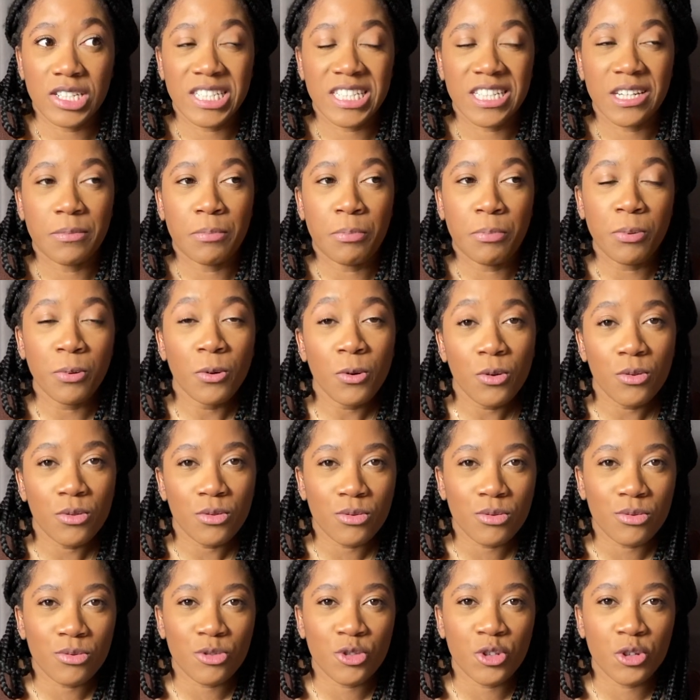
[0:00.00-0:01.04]
j'ai plus le
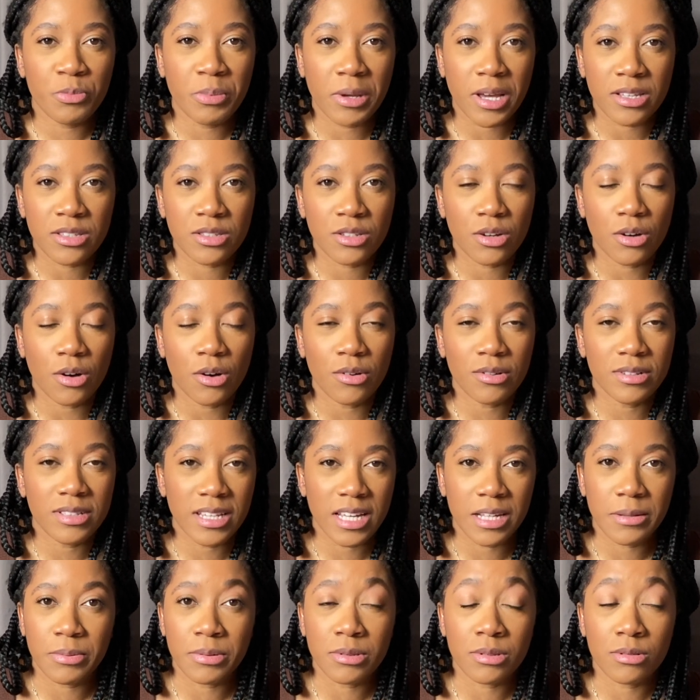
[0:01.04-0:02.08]
nom du perceur en
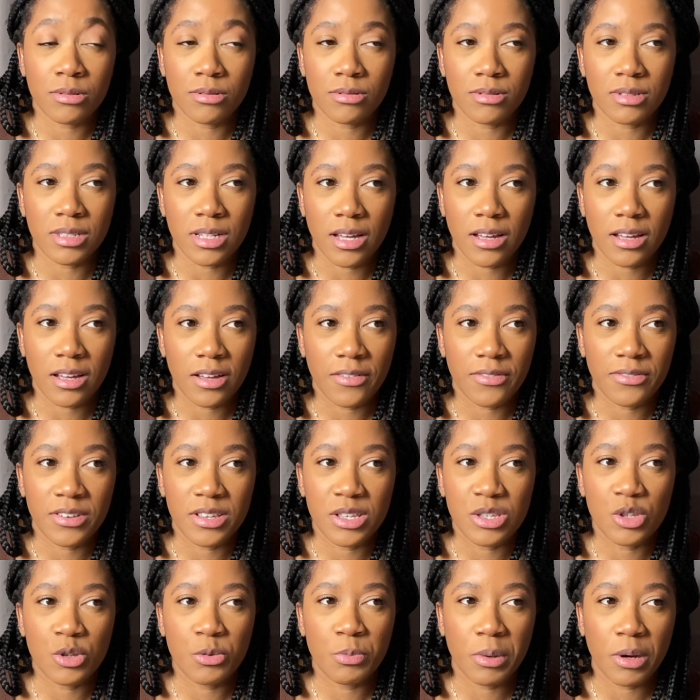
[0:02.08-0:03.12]
tête parce que ça fait
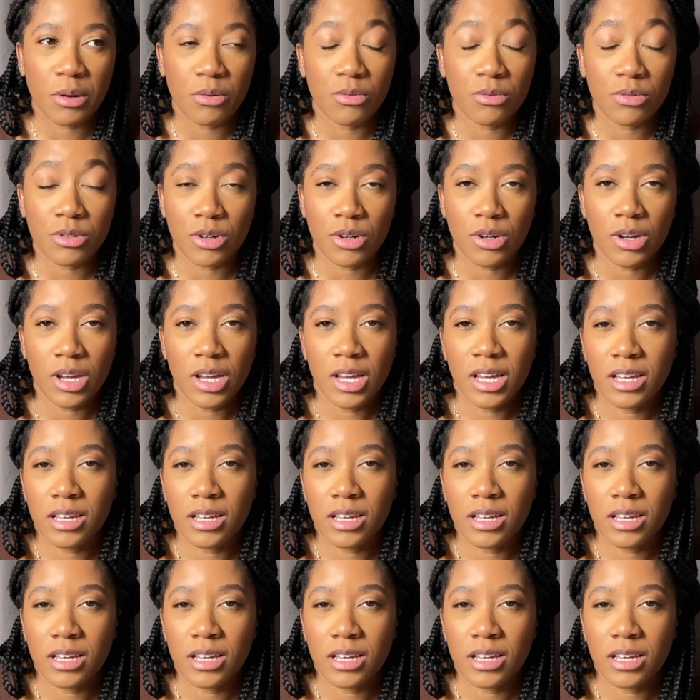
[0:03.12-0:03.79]
super longtemps